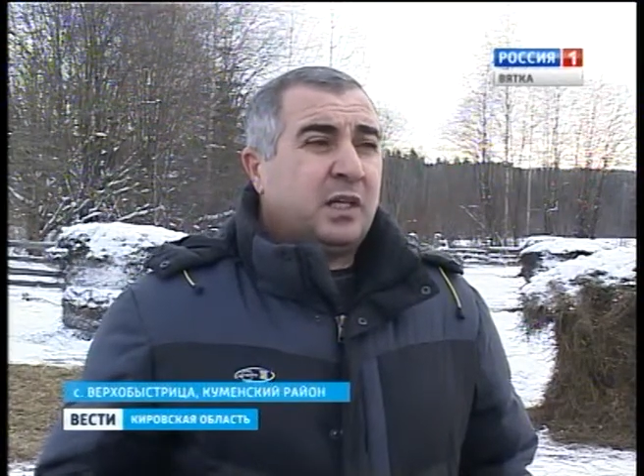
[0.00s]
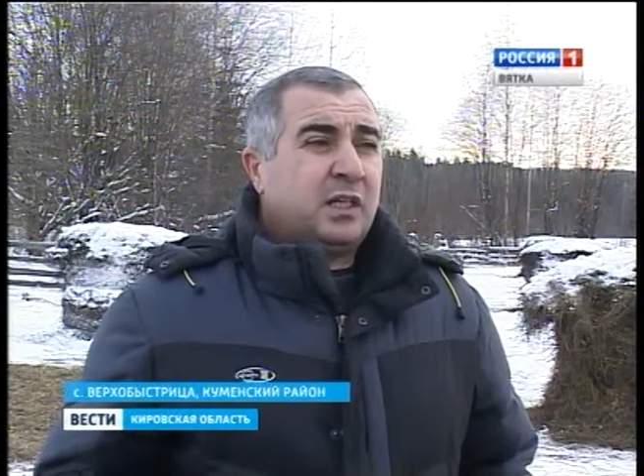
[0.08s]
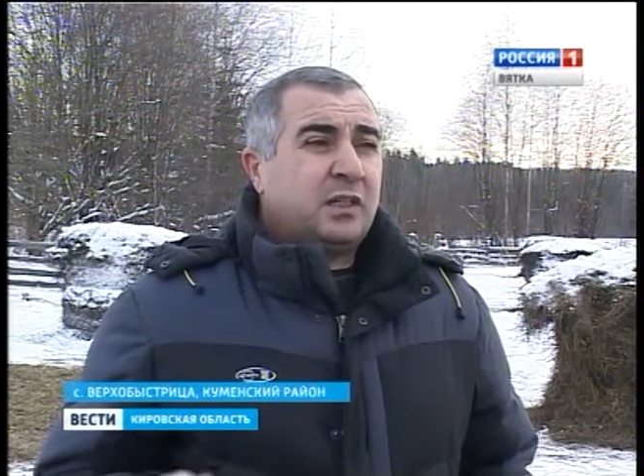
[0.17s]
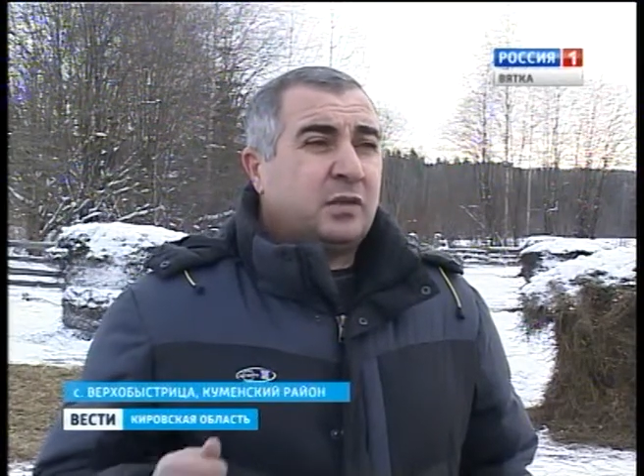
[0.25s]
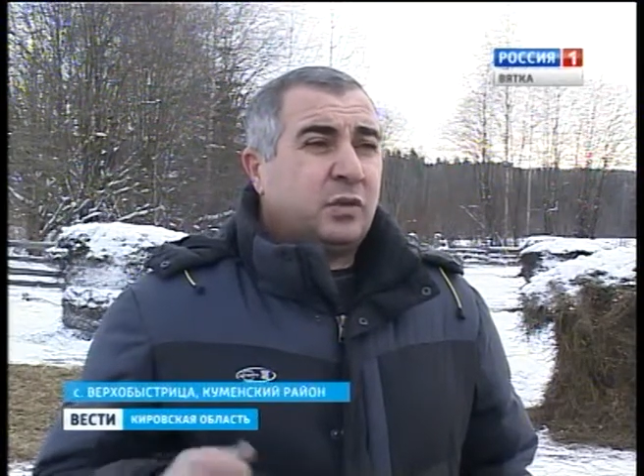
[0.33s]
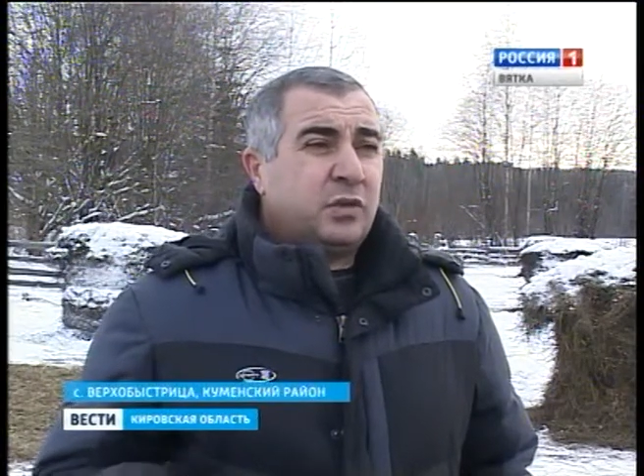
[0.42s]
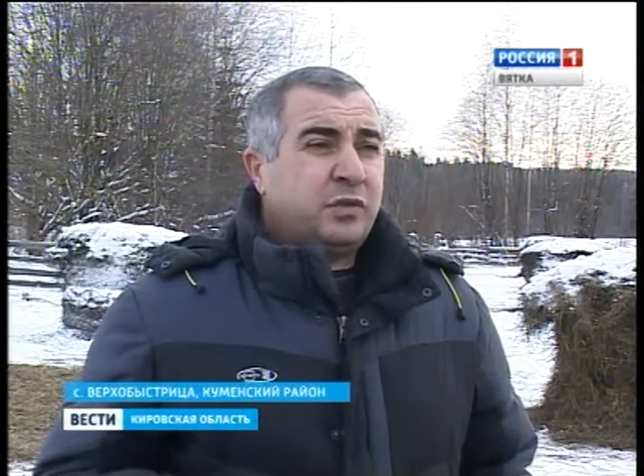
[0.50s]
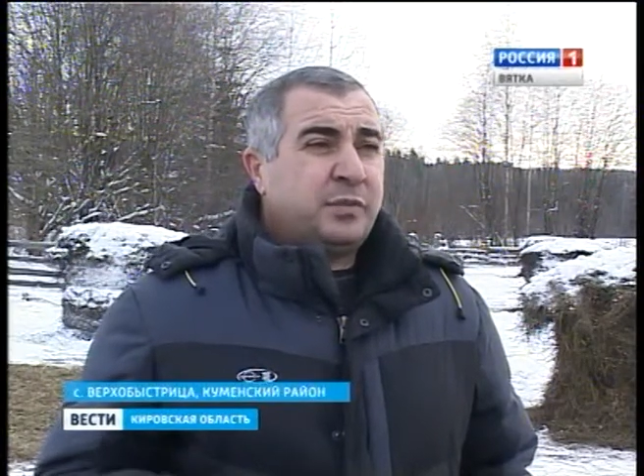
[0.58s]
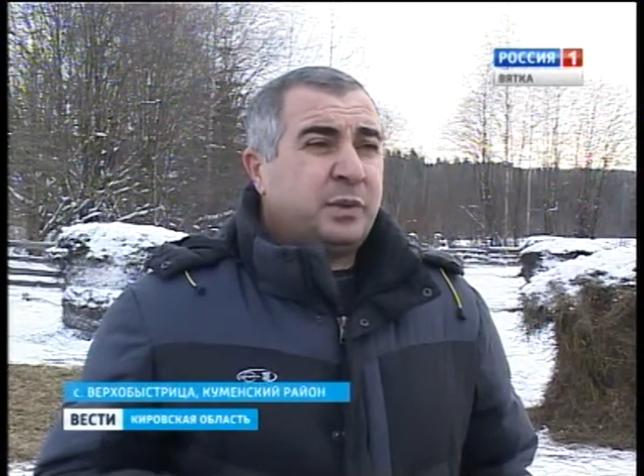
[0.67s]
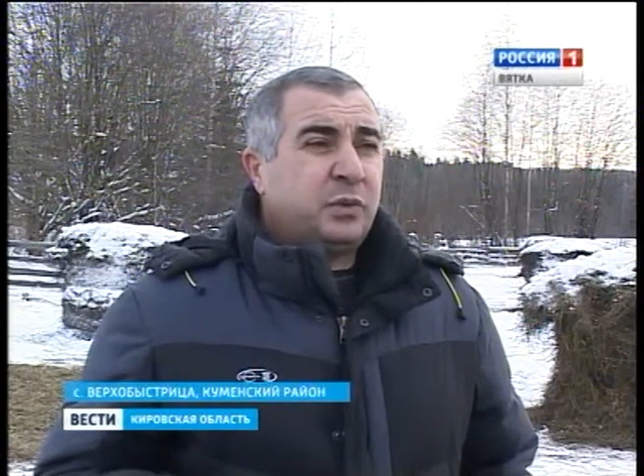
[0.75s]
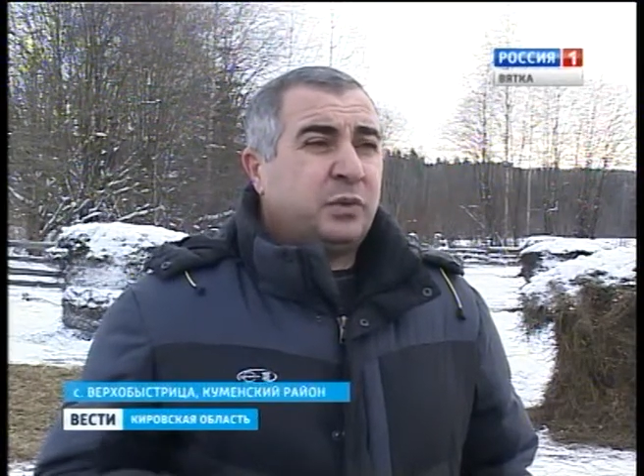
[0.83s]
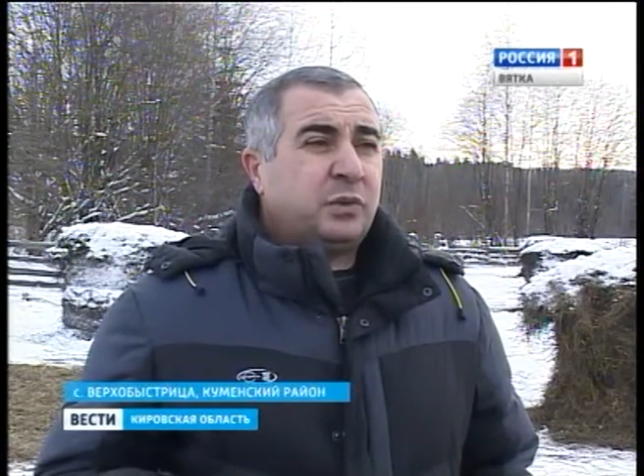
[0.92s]
и
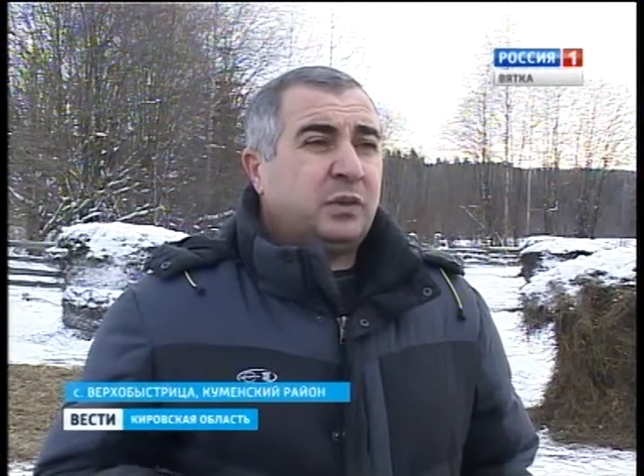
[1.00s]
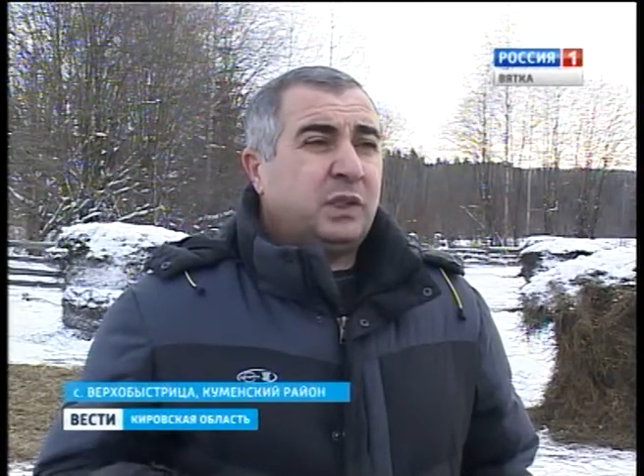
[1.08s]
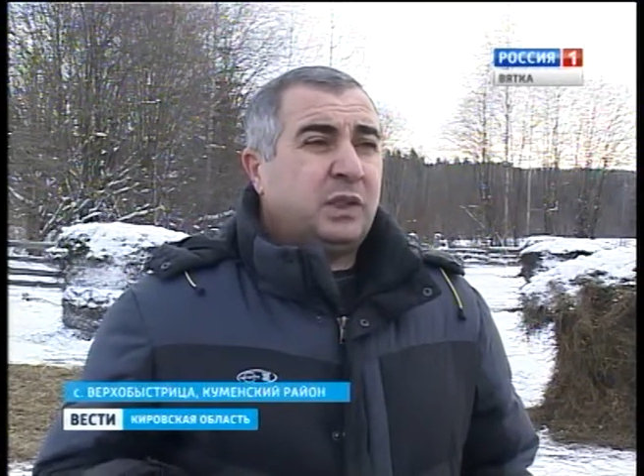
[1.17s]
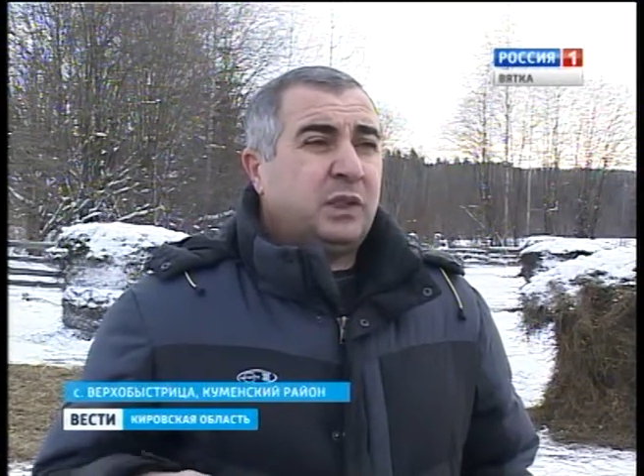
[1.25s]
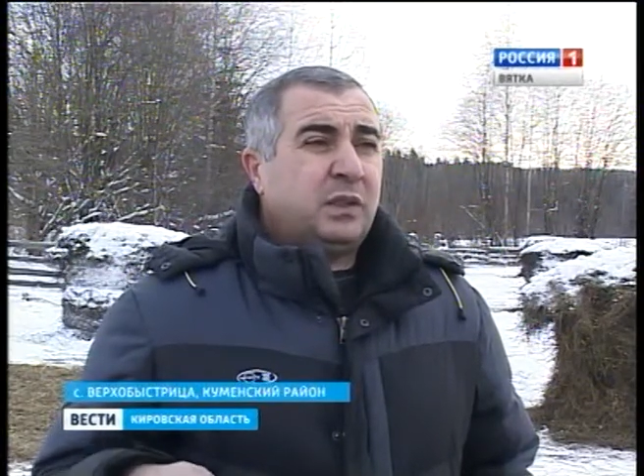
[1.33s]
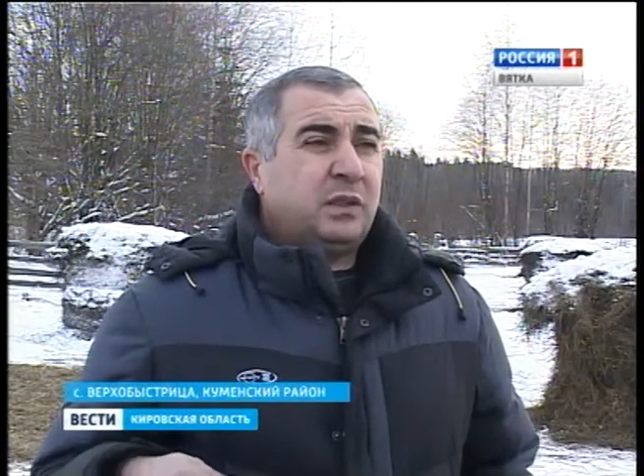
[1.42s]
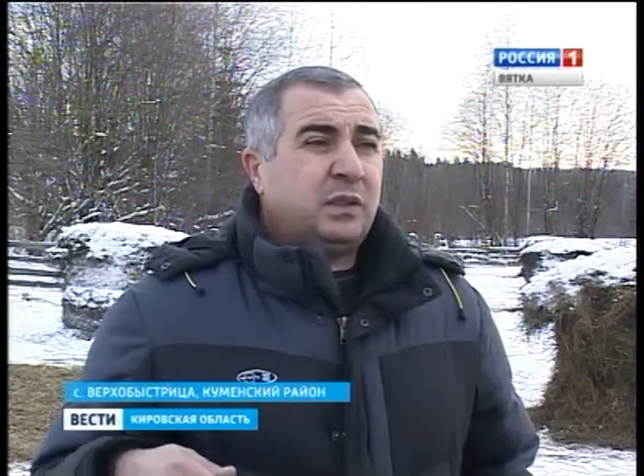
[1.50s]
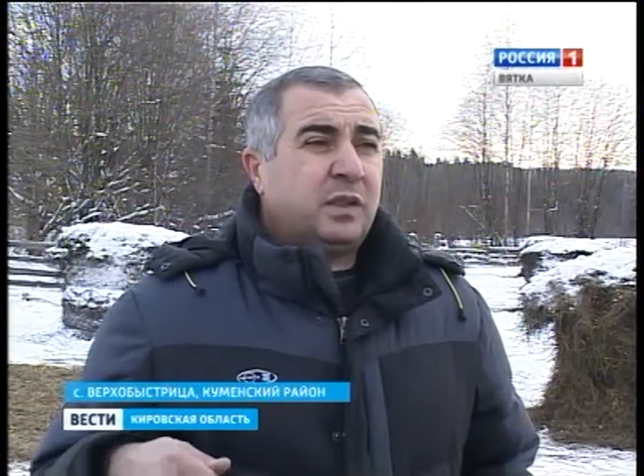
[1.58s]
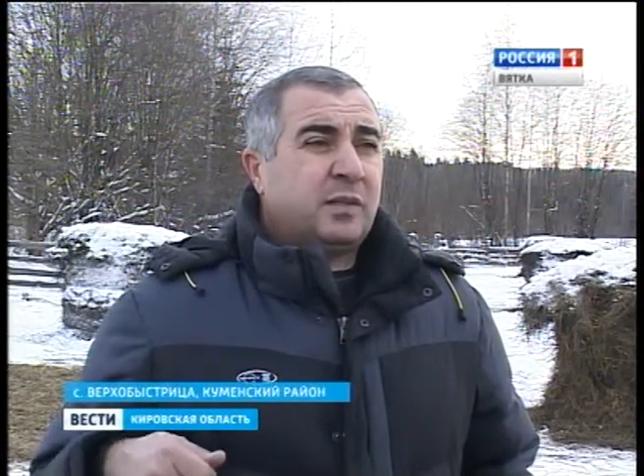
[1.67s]
кровь берут, и